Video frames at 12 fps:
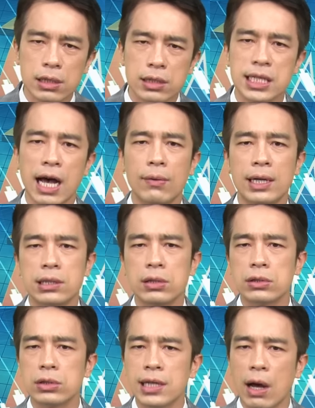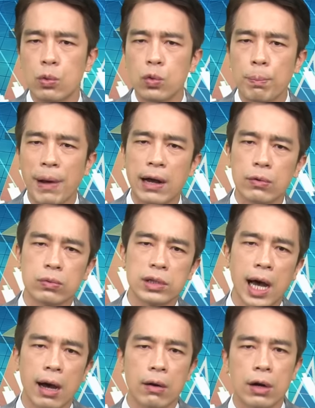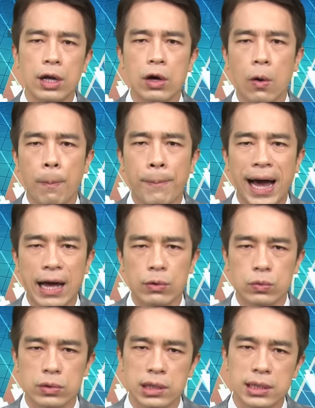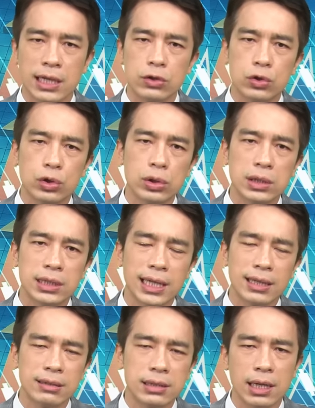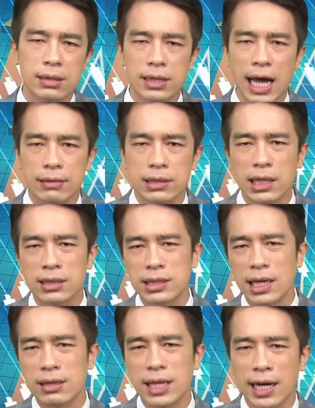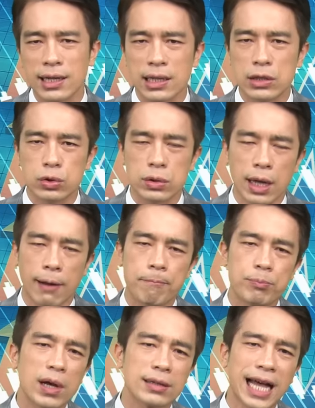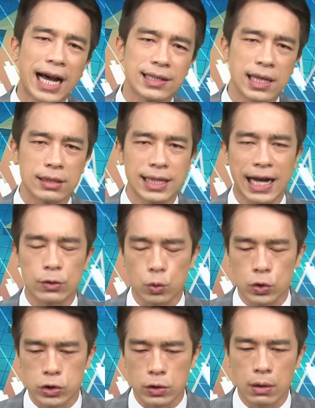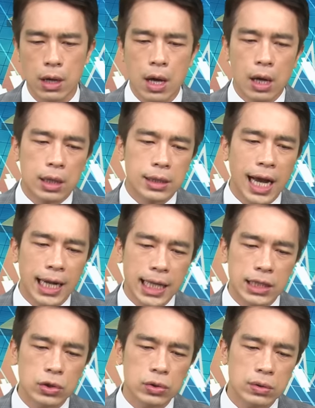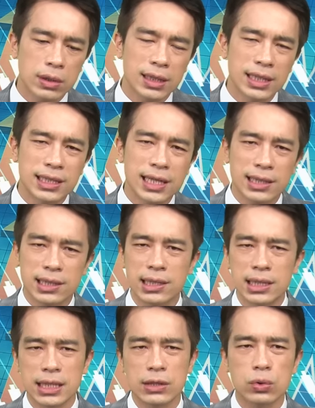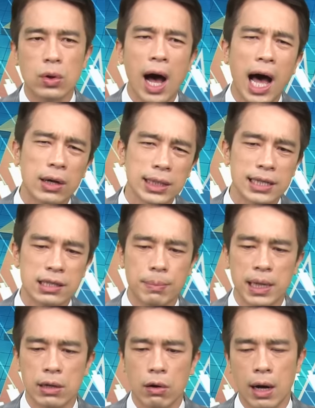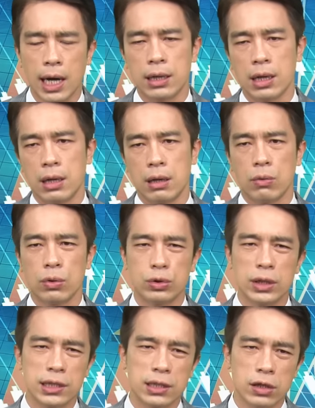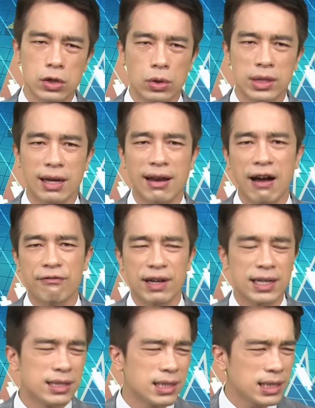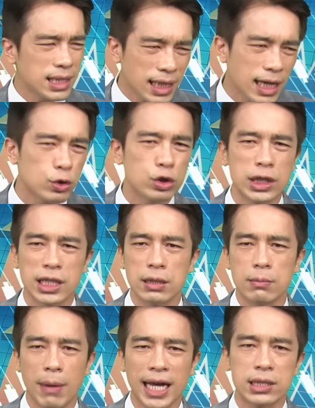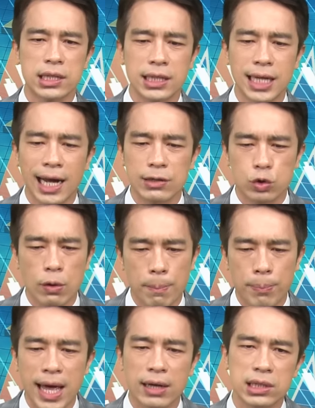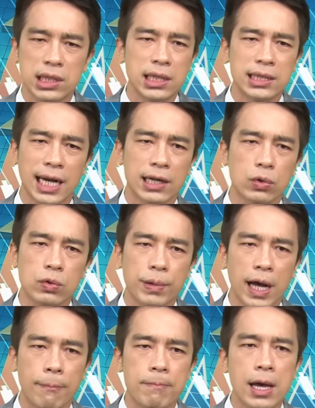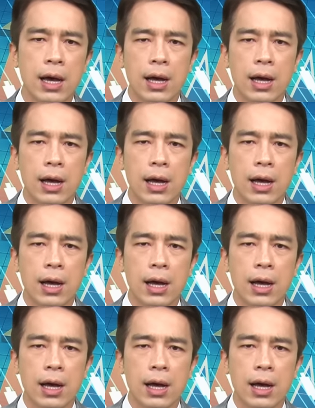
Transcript: 之后涨完之后，就在五百五到六百五之间区间震荡，这个震荡格局啊，不知道打底要打多久。那也就是说呢，你现在资金如果耗在这边的话呢，我觉得是有点浪费，你资金可以去买其他准备要起涨的股票。